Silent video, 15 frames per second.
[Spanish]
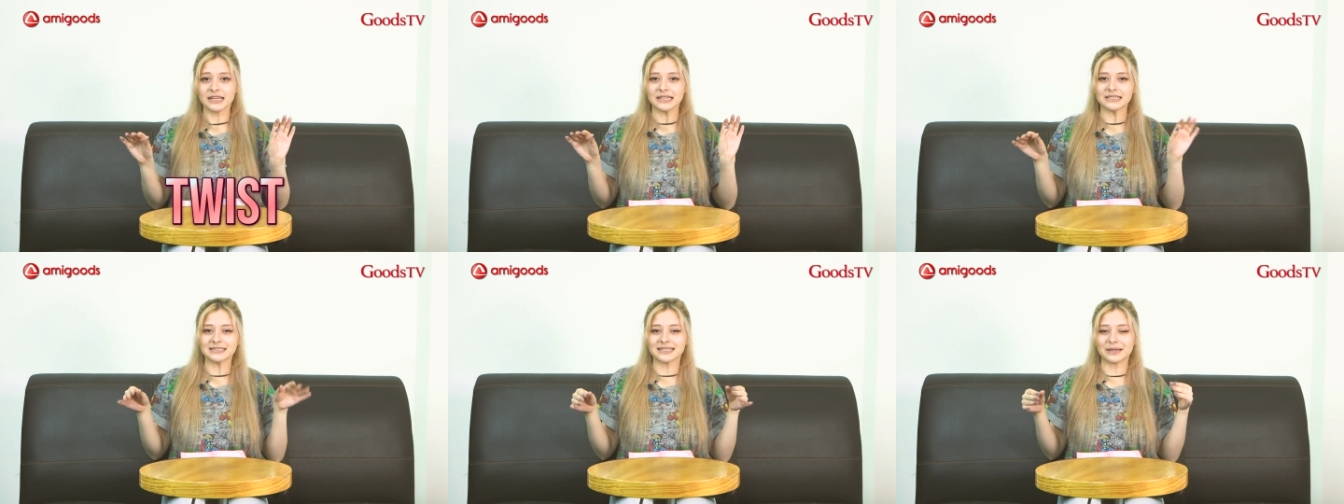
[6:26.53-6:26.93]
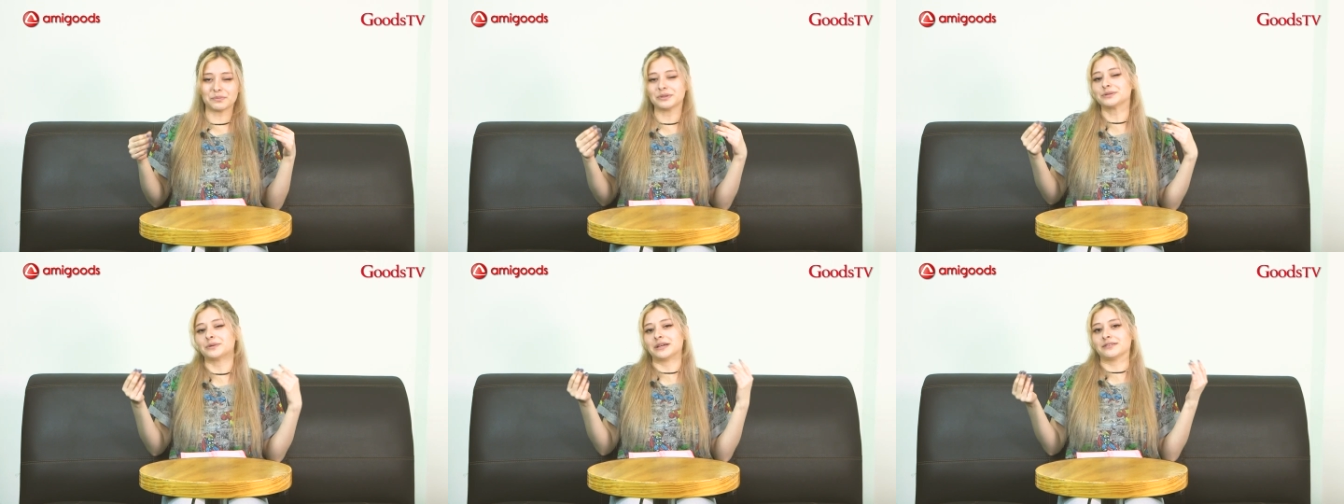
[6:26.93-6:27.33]
Y es que,
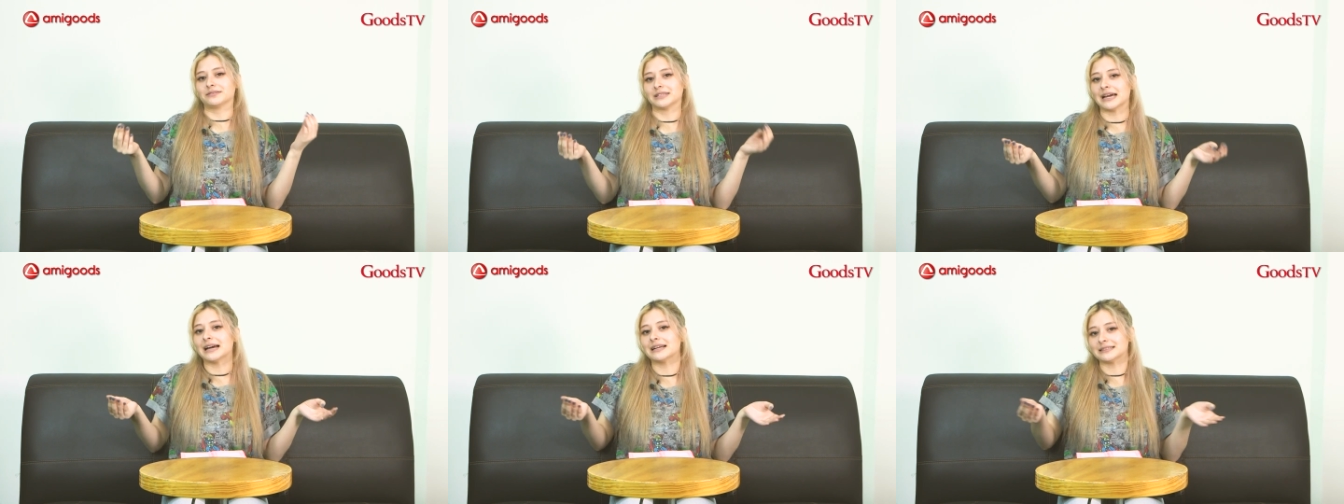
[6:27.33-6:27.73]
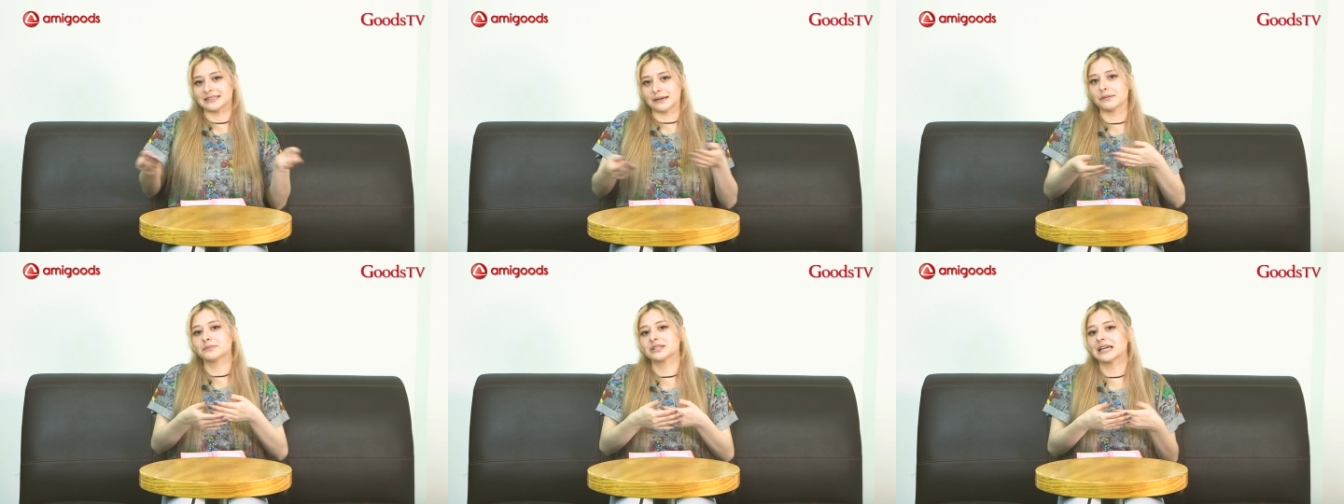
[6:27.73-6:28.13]
pues bueno, ya
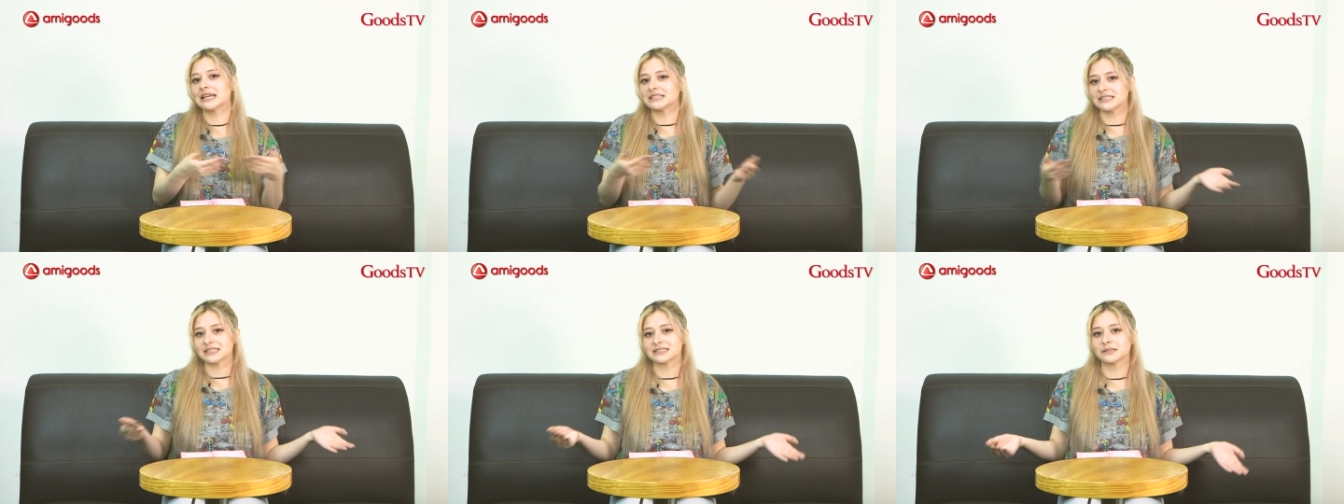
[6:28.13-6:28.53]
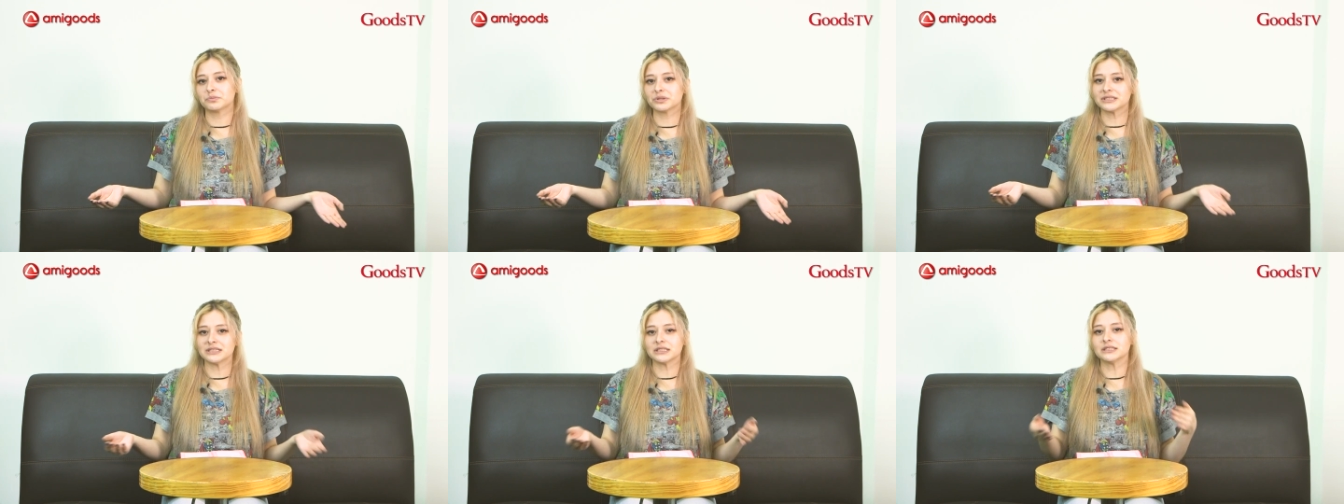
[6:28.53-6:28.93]
sabemos que las chicas de
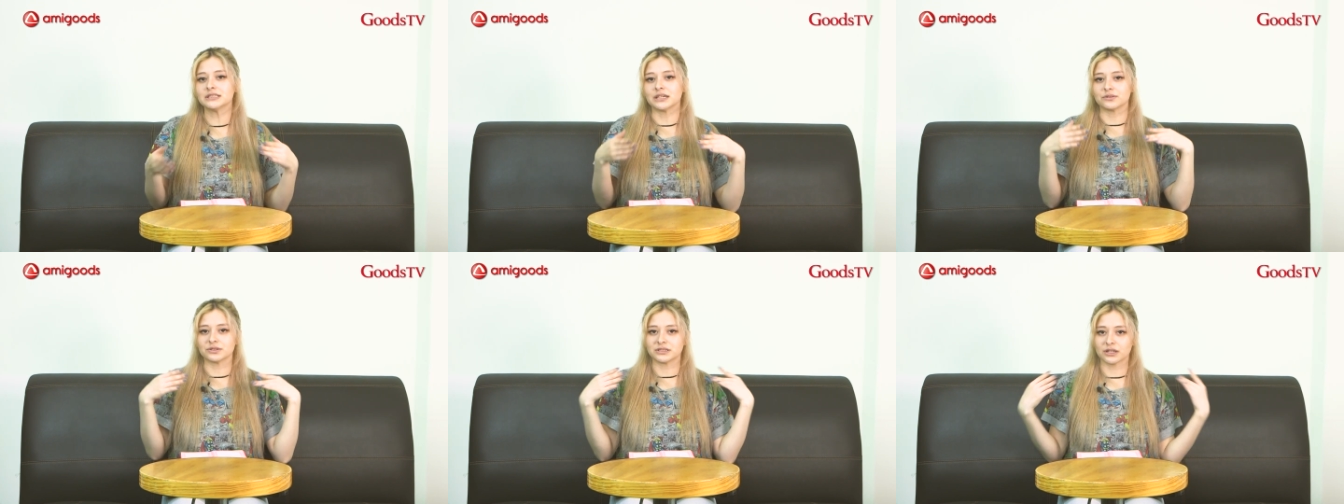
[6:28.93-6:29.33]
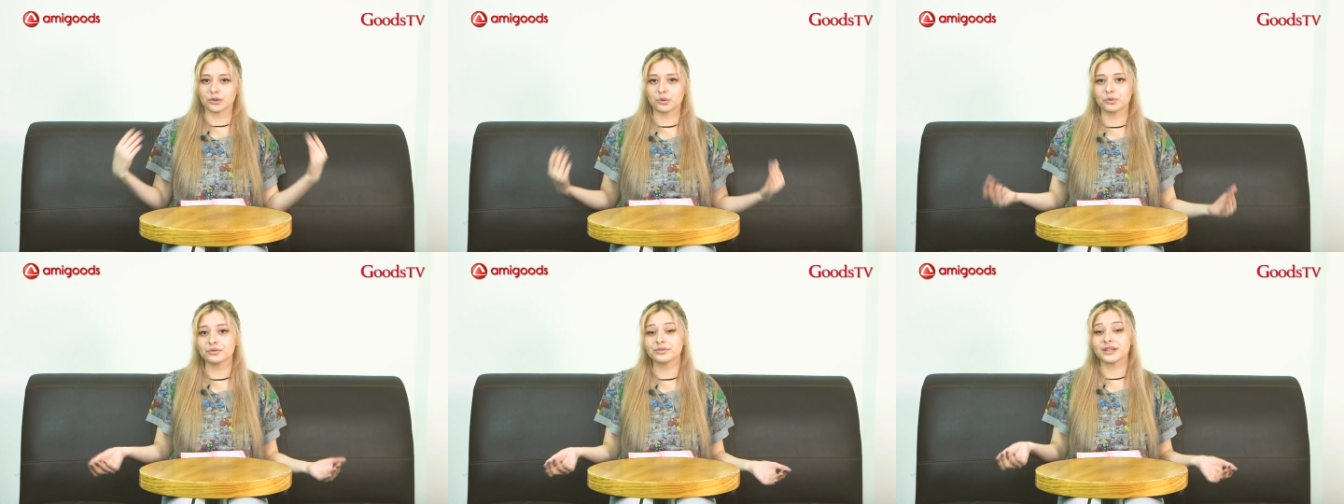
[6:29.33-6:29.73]
Pristin ya no están
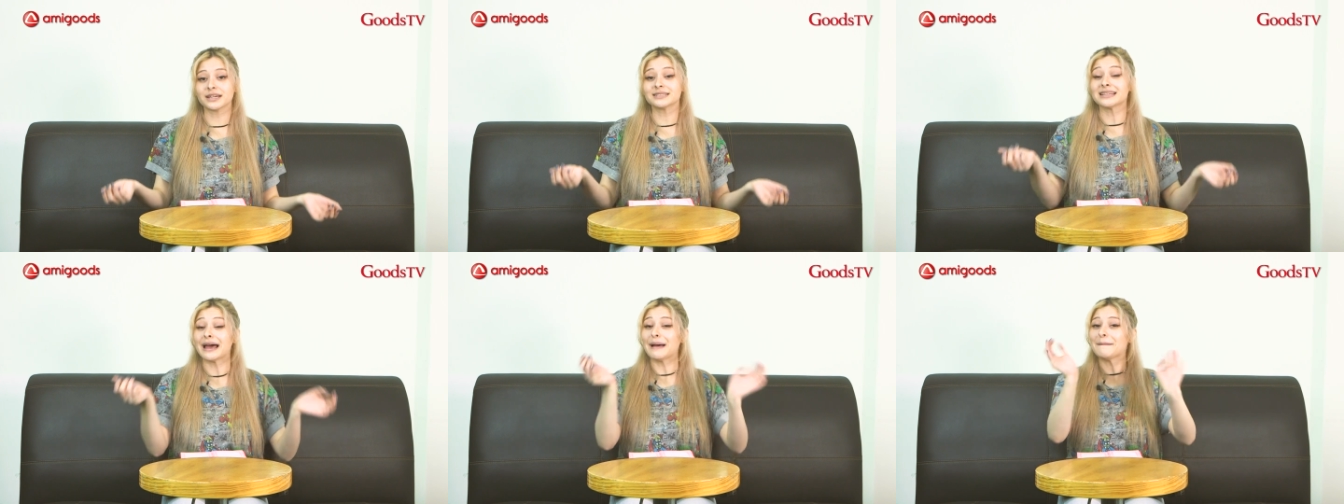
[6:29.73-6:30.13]
juntas,